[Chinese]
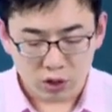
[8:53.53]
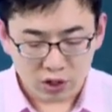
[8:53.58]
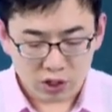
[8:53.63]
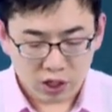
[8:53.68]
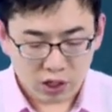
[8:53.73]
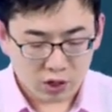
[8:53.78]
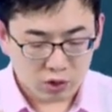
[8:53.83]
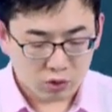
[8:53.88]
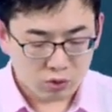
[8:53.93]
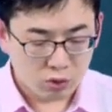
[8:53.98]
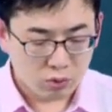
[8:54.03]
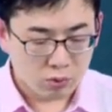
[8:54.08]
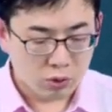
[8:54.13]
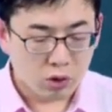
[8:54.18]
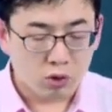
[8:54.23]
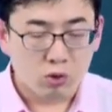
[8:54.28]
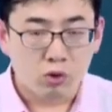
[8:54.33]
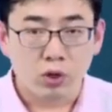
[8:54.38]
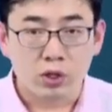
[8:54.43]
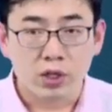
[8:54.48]
着它的规
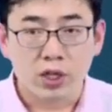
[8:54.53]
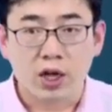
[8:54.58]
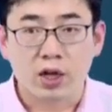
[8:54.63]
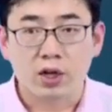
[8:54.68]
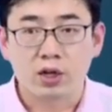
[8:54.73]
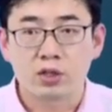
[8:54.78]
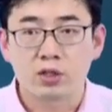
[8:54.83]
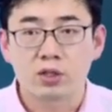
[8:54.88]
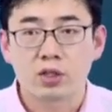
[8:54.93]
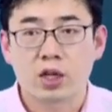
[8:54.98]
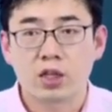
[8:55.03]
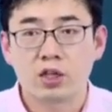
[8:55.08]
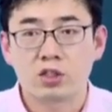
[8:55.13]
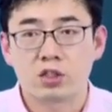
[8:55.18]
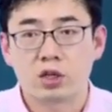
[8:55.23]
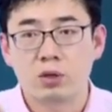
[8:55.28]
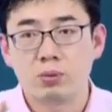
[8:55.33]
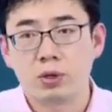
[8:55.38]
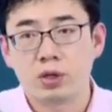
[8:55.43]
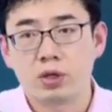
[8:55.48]
模扩大，它的
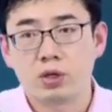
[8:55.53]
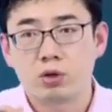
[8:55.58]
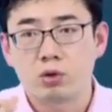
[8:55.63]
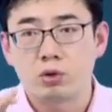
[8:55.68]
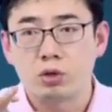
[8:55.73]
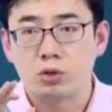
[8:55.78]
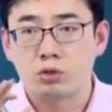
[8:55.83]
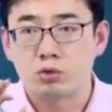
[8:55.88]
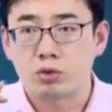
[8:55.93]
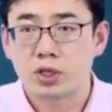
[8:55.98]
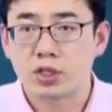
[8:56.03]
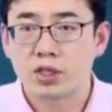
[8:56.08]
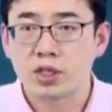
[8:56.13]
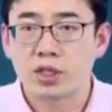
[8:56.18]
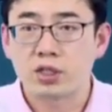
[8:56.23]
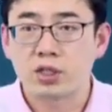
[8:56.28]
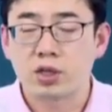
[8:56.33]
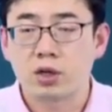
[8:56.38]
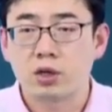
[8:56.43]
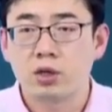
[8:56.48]
成本会逐渐
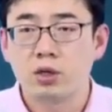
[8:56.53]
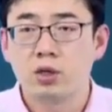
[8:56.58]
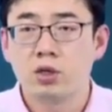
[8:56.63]
下降。